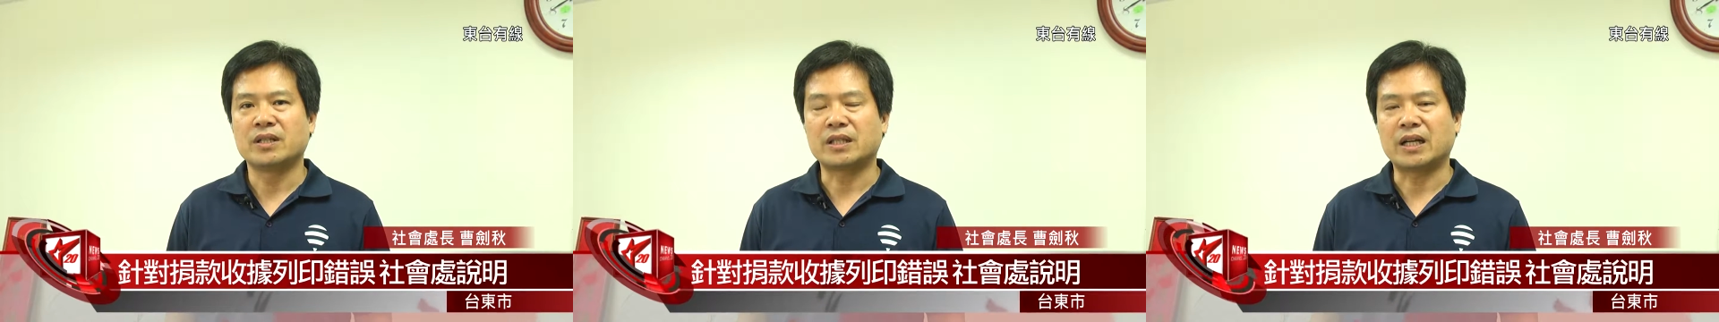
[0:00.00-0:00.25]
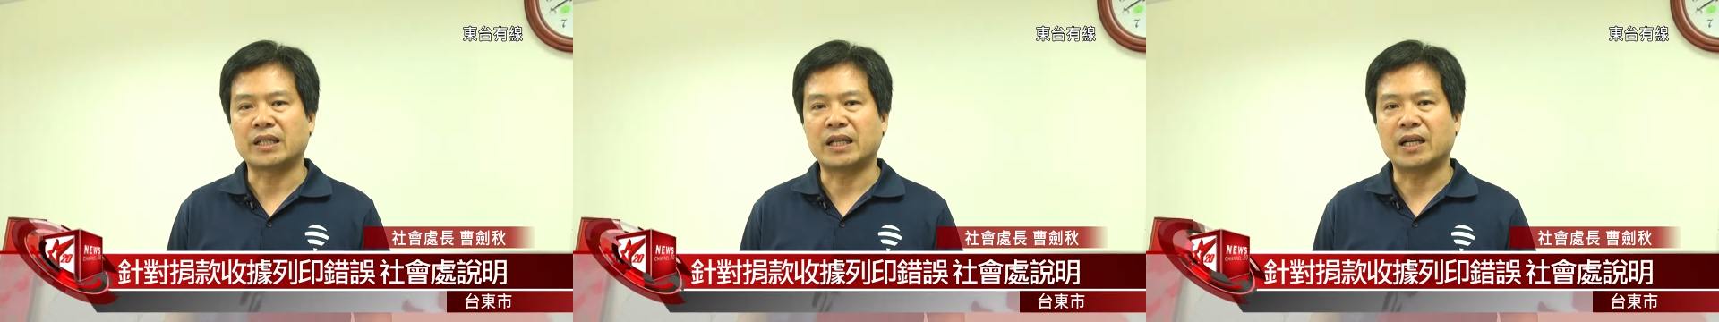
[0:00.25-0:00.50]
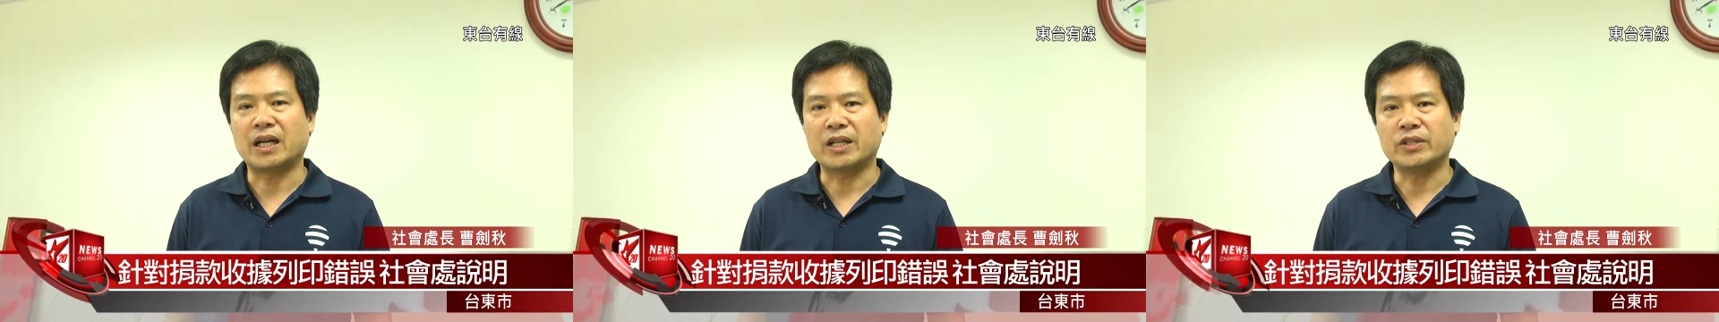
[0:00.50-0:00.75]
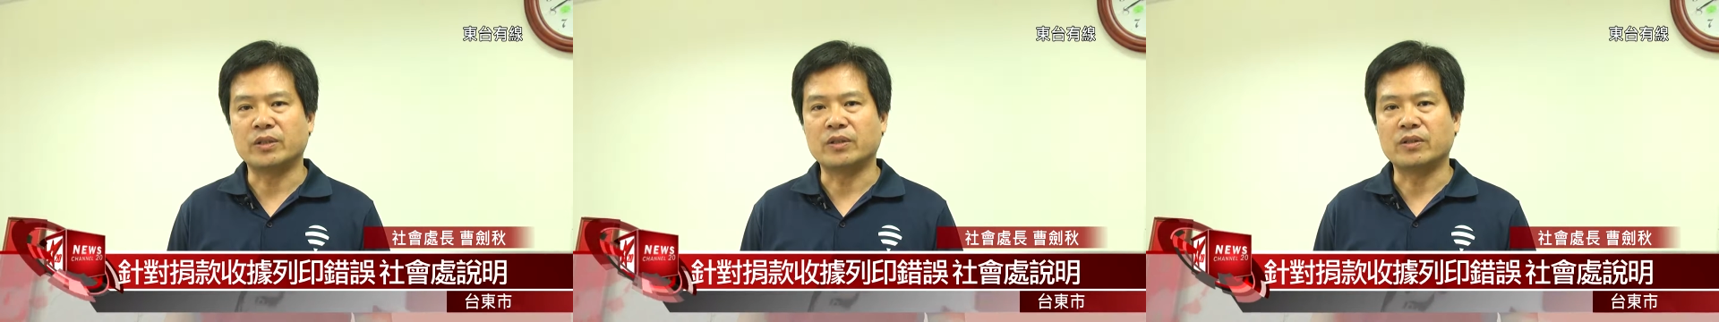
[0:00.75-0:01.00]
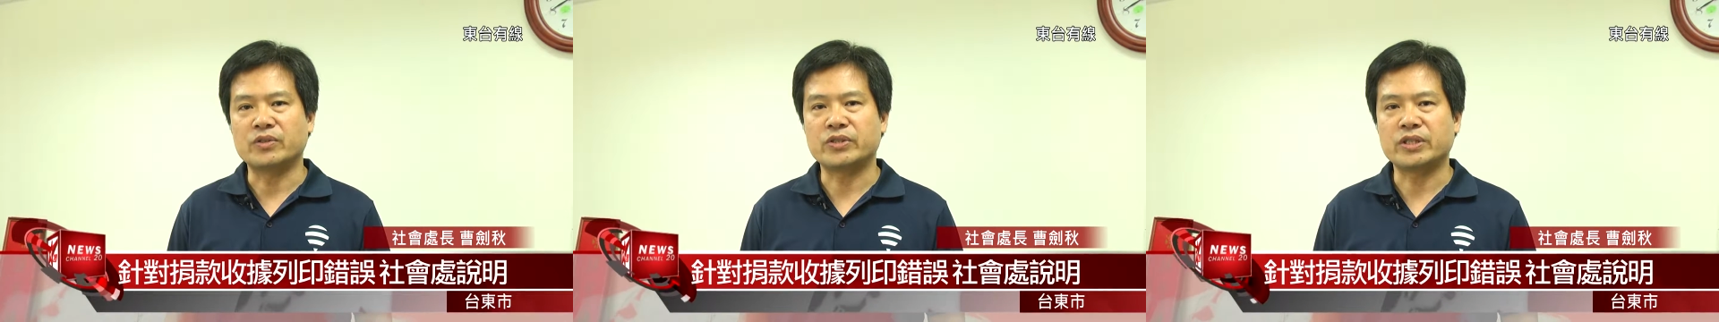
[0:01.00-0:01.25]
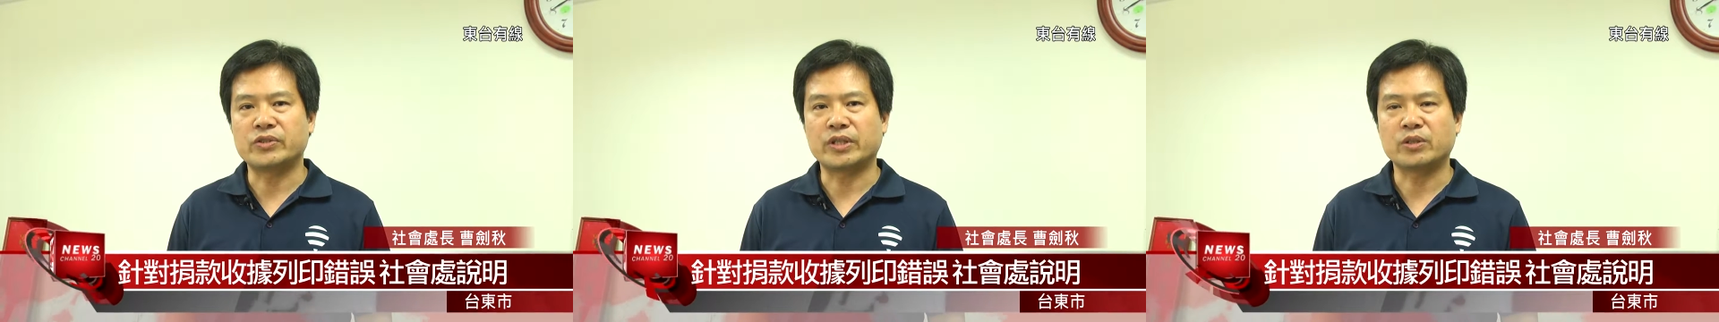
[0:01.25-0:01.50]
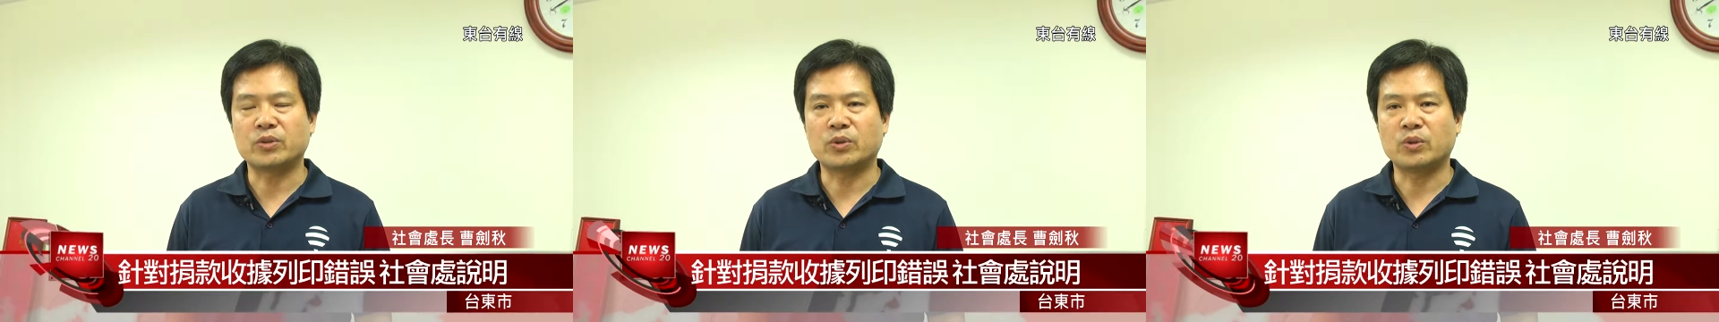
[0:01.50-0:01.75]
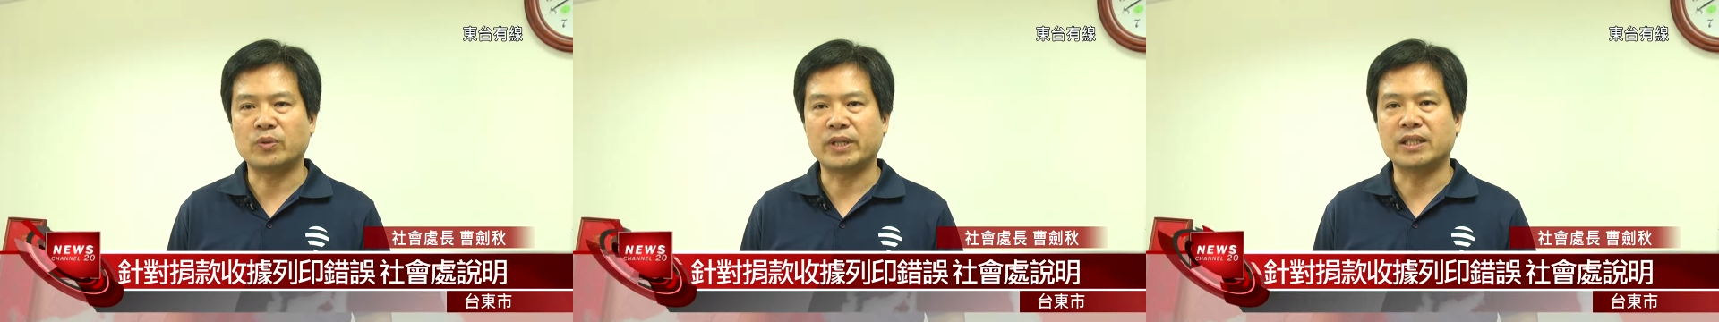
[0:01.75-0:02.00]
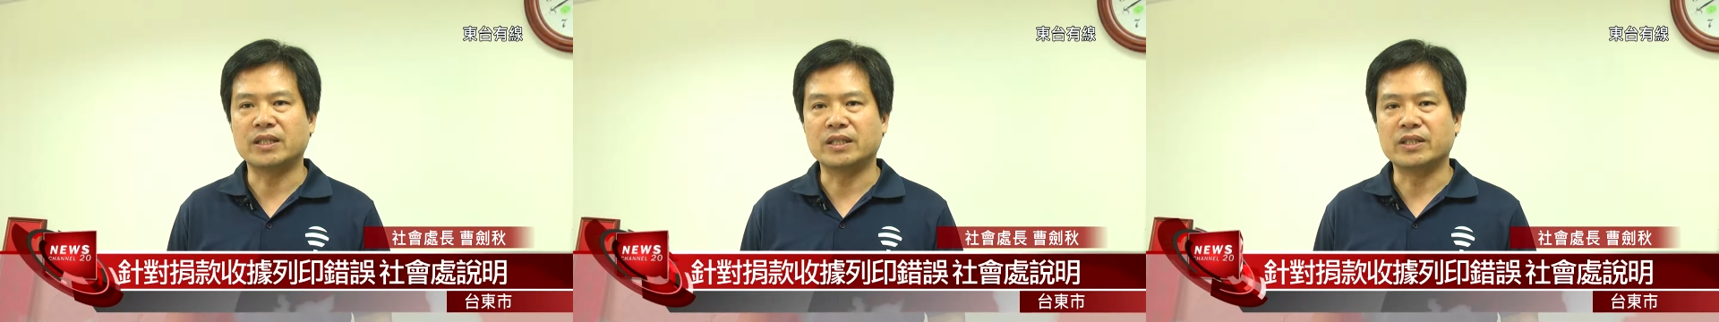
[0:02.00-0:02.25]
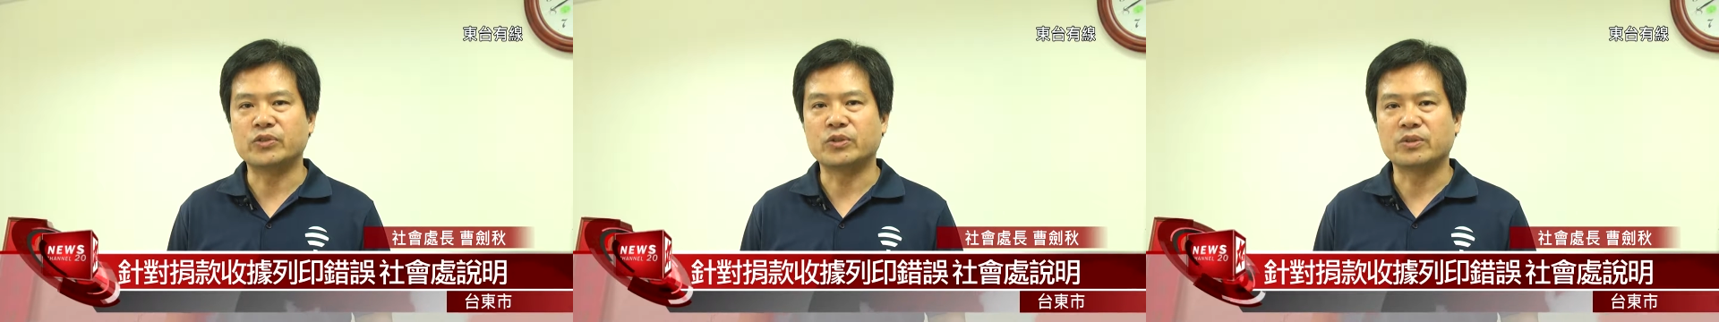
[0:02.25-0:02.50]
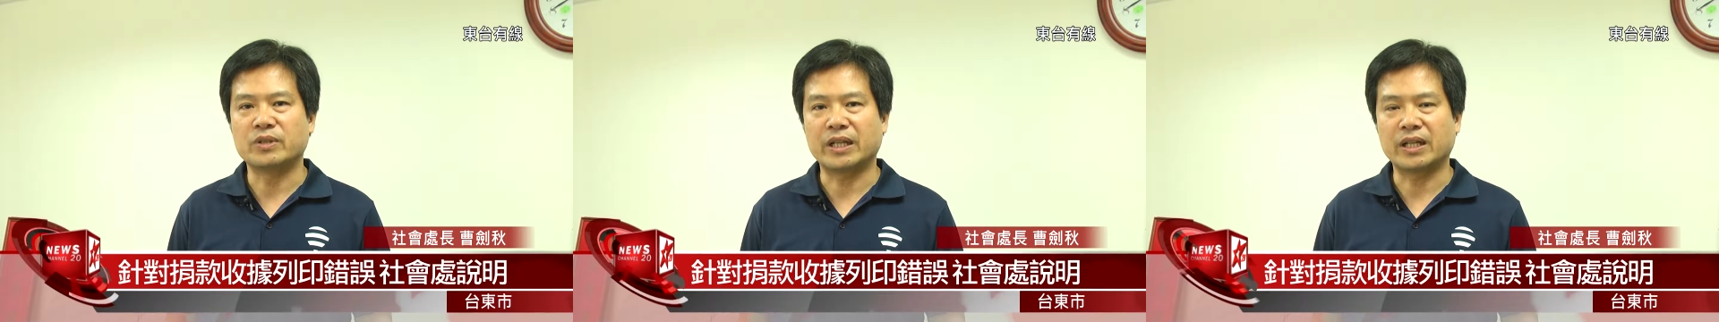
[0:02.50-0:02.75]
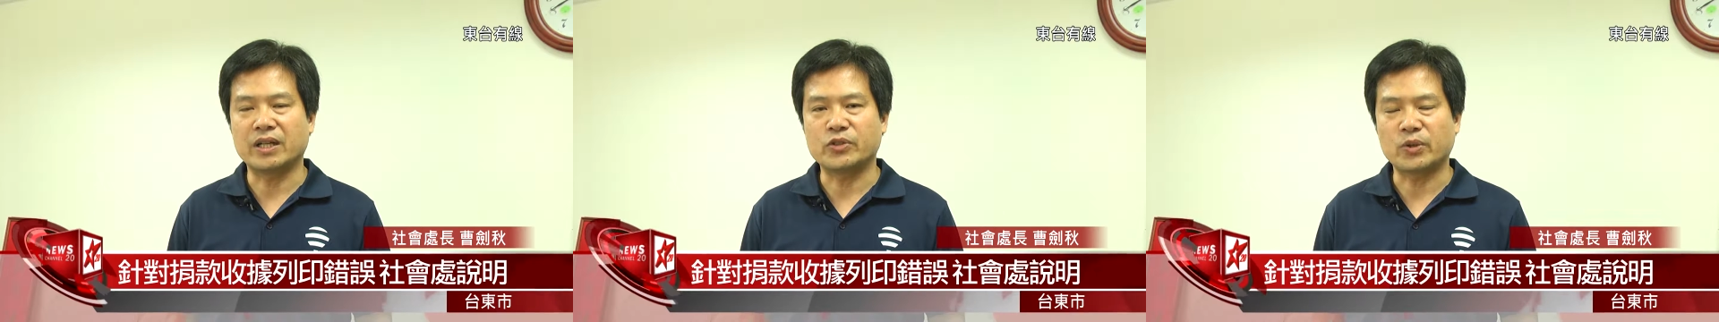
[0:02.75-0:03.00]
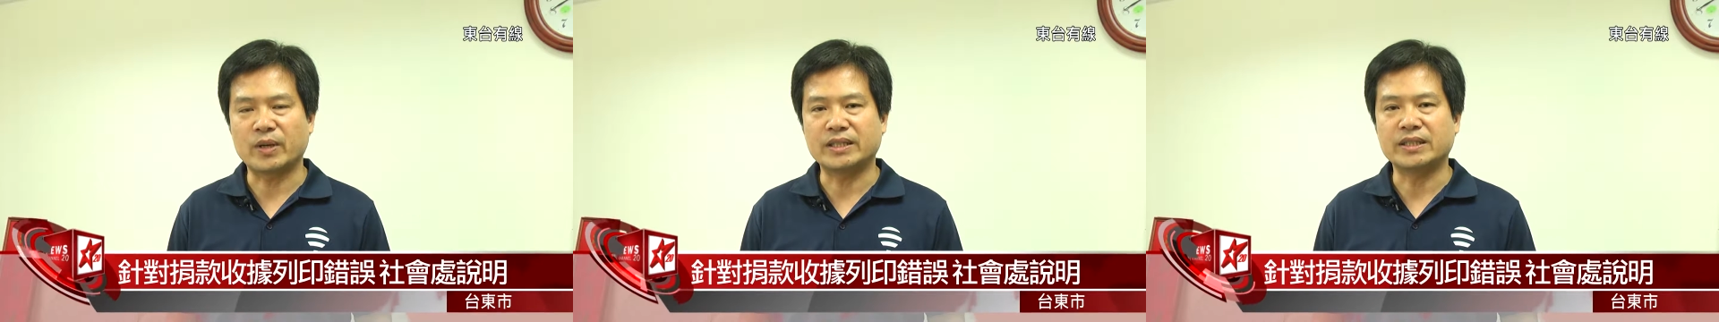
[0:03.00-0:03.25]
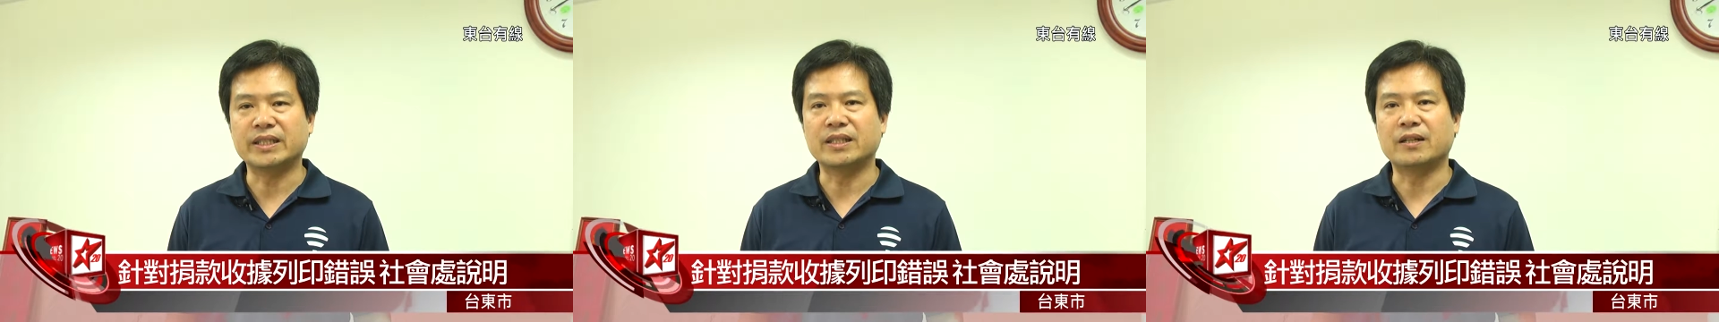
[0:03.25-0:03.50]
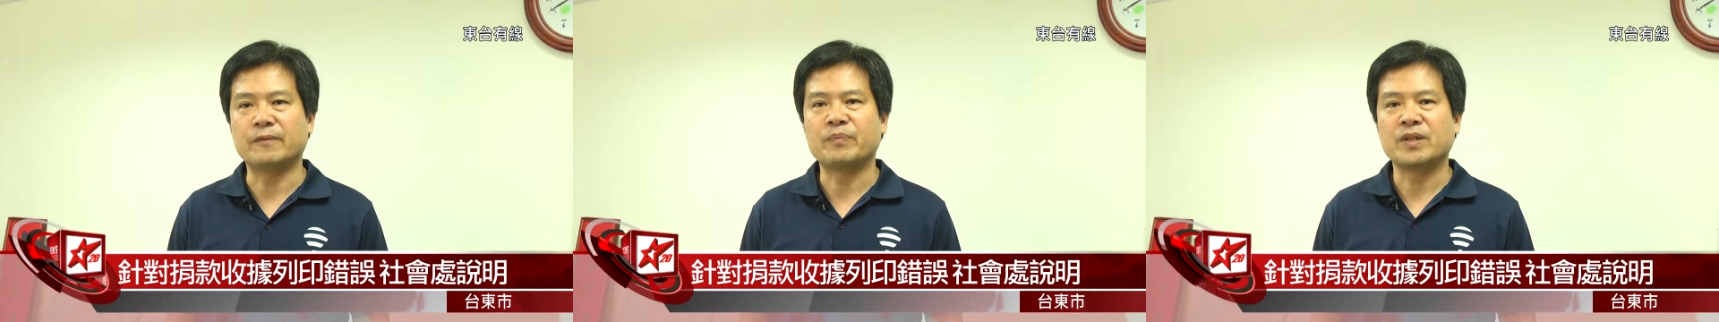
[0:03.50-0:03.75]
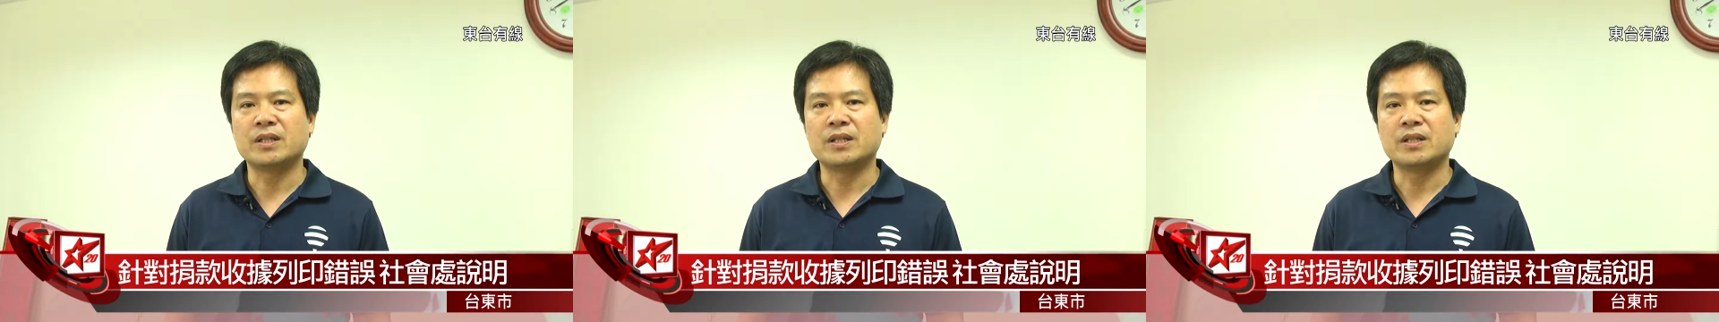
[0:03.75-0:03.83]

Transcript: 大概还有七千多位的那个捐款人哈，